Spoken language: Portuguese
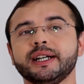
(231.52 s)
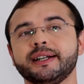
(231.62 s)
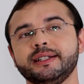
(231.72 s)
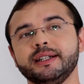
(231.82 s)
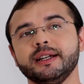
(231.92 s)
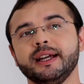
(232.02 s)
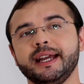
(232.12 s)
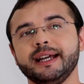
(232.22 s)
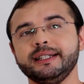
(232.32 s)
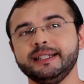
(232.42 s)
da
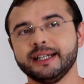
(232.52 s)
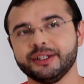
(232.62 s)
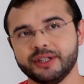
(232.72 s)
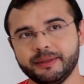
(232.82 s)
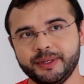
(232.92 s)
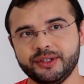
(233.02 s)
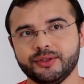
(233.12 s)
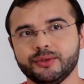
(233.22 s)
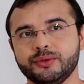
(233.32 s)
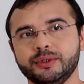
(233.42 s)
realidade da
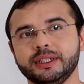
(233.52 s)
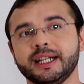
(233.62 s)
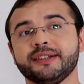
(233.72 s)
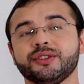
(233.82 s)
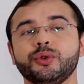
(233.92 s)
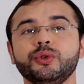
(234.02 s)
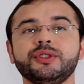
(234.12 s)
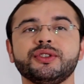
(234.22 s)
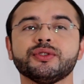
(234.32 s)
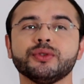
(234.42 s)
pessoa, das
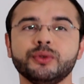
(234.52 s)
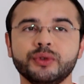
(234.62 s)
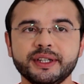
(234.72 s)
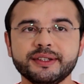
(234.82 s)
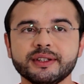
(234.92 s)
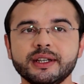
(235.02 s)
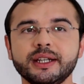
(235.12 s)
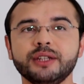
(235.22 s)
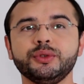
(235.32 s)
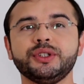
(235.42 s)
condições
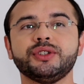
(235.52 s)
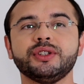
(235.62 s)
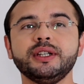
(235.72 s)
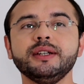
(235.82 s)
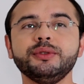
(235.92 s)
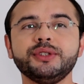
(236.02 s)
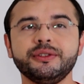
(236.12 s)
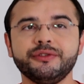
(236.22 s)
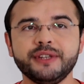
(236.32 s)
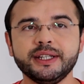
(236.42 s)
e do estilo
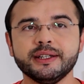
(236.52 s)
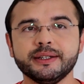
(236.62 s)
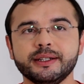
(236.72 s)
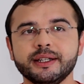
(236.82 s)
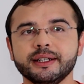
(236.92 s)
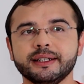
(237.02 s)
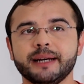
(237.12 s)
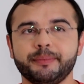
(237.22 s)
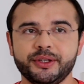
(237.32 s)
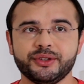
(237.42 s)
de vida
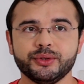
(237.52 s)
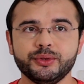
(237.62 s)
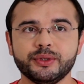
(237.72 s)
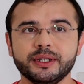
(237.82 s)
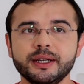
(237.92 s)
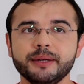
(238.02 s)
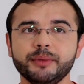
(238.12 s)
da pessoa,